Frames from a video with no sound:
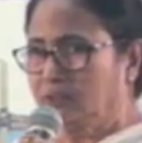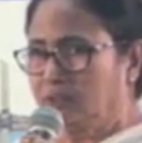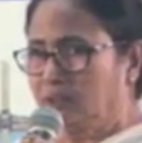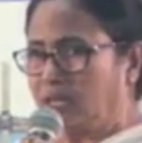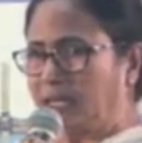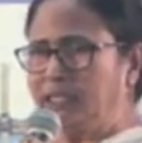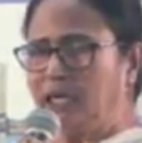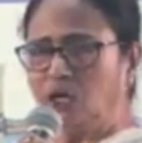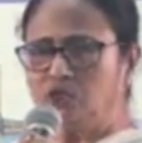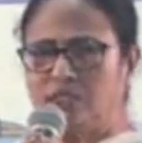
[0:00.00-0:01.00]

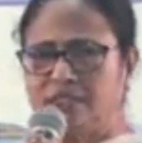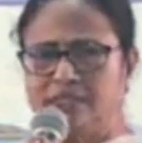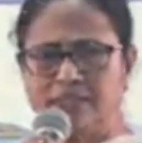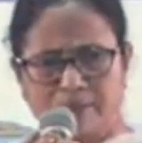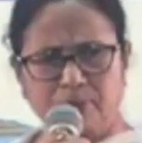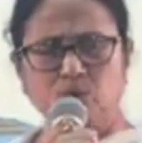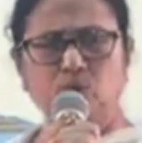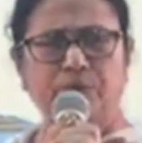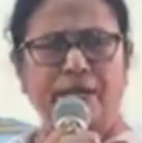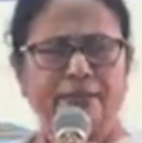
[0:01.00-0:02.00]
কালিয়াগঞ্জের কেস আমি তো
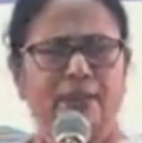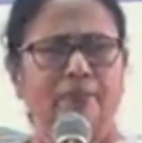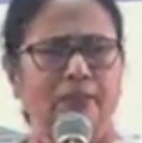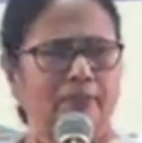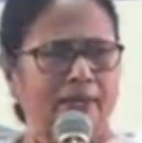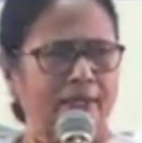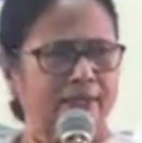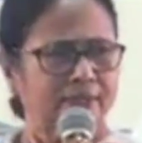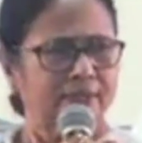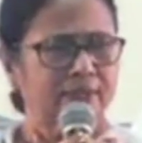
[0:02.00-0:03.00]
দুঃখী একটা মেয়ে মারা
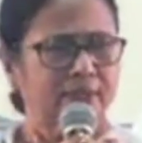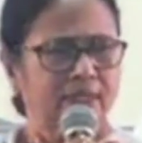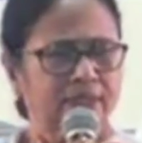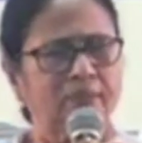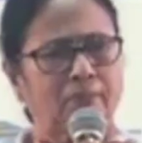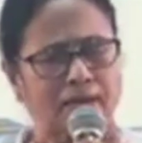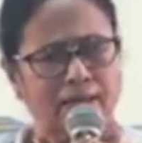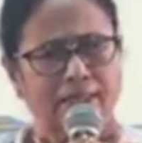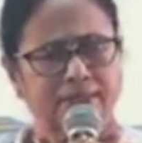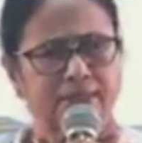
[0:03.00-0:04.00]
গেছে সে মারা
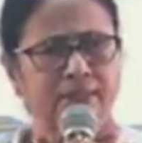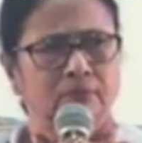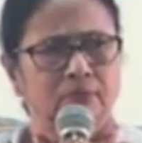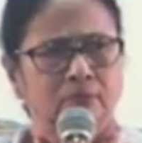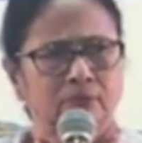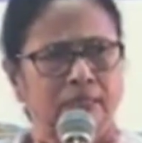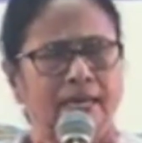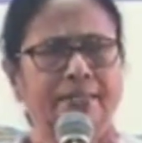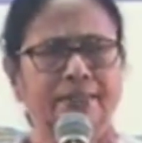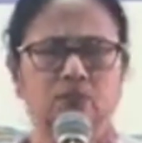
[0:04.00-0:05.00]
গেছে তার
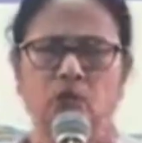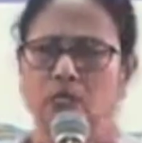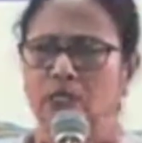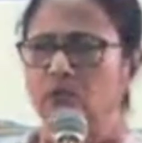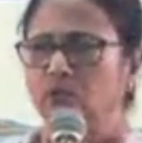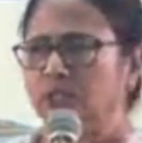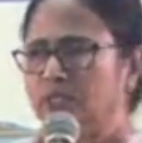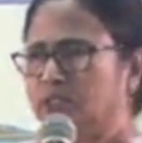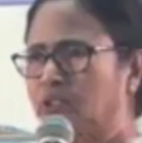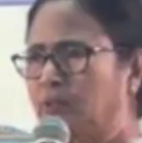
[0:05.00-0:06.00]
একটা সংখ্যালঘু
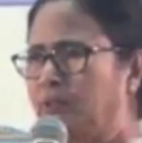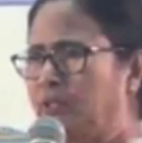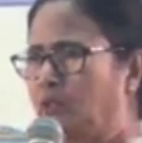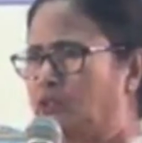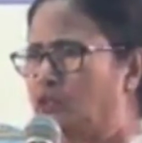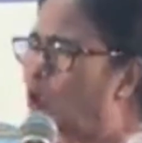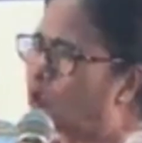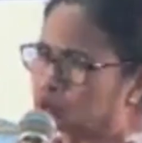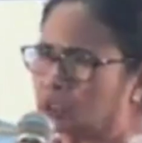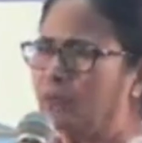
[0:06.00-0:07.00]
ছেলের সাথে বিয়ে হয়েছিল
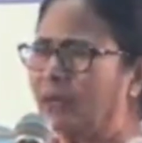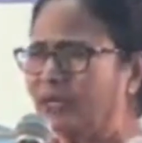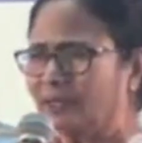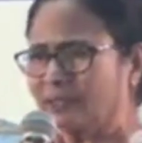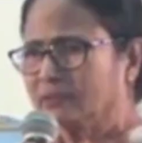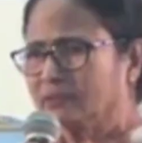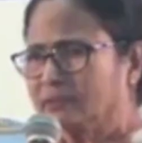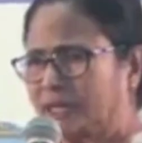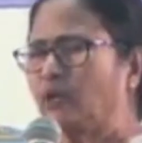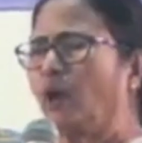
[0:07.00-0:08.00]
হতেই পারে
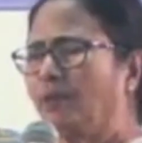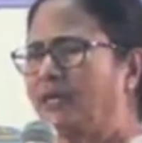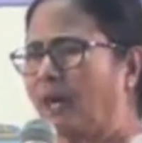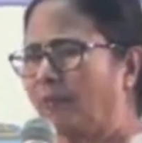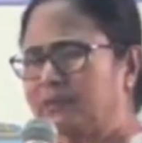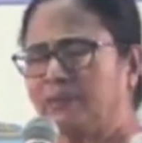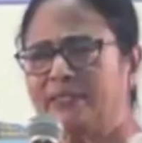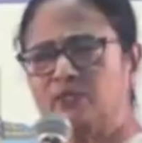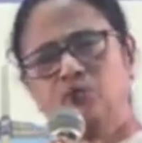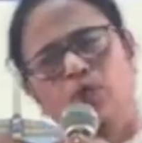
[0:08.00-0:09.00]
কেন হবে না আমাদের
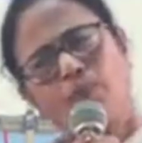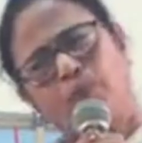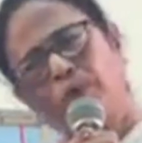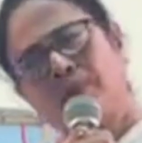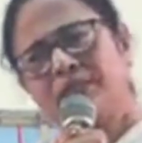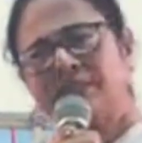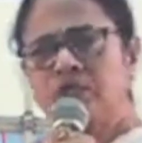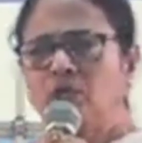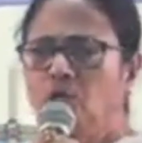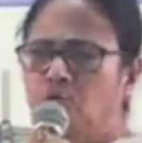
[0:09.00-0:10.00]
বাড়িতে তো সব পরিবারের সাথে
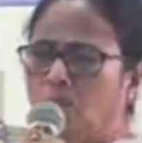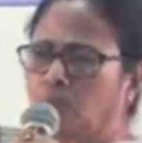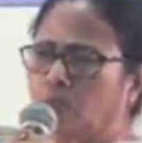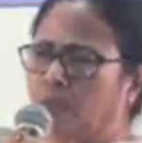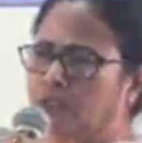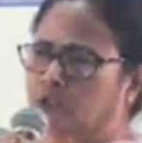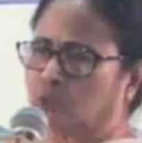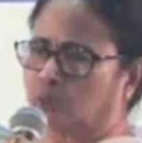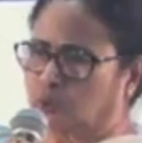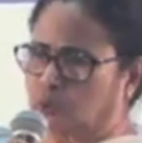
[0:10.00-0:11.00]
সব পরিবারের
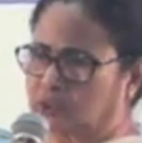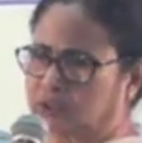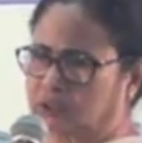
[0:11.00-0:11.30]
সম্পর্ক আছে